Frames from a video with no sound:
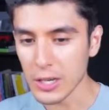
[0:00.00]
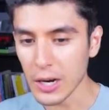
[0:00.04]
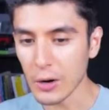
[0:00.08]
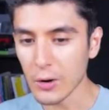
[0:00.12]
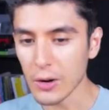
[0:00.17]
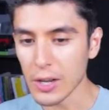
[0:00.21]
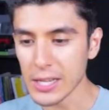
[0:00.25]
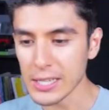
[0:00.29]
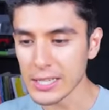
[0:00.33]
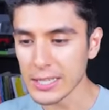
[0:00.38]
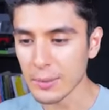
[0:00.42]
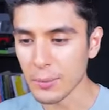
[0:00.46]

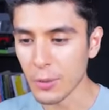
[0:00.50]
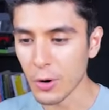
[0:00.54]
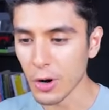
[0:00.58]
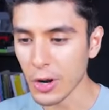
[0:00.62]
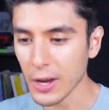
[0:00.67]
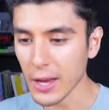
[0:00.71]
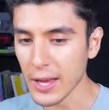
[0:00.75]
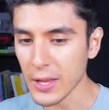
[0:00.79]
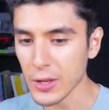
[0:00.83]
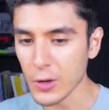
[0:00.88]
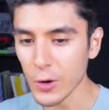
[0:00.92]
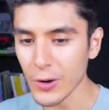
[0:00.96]
segurísimo
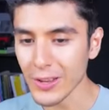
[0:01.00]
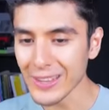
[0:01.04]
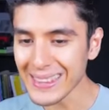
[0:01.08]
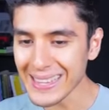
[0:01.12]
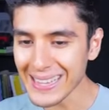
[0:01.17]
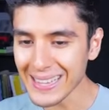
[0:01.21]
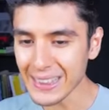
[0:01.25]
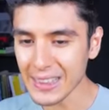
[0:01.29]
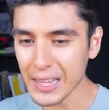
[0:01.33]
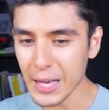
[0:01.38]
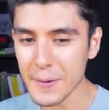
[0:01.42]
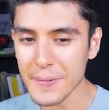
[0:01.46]
que yo
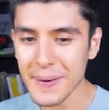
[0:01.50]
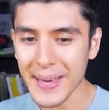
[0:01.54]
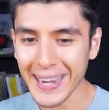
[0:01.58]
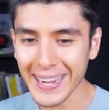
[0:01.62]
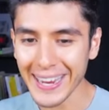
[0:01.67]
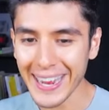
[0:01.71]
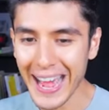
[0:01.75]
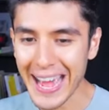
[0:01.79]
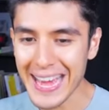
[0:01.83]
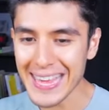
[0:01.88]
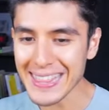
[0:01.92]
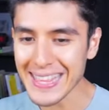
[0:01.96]
intenté
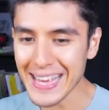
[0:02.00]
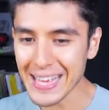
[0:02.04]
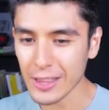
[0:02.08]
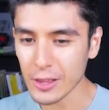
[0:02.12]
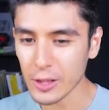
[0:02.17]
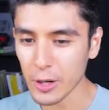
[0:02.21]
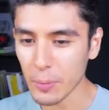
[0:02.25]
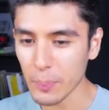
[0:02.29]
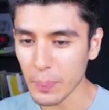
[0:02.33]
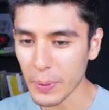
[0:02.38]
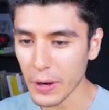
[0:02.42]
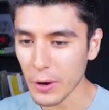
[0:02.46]
ver qué hay
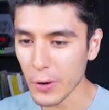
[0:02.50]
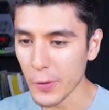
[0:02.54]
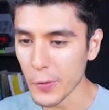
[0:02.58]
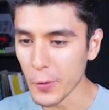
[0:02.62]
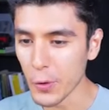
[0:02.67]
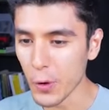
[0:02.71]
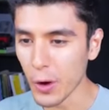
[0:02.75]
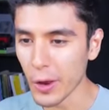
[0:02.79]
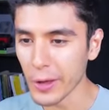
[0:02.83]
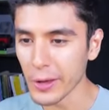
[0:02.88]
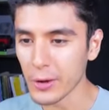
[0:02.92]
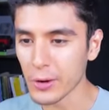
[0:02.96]
dentro Pero no lo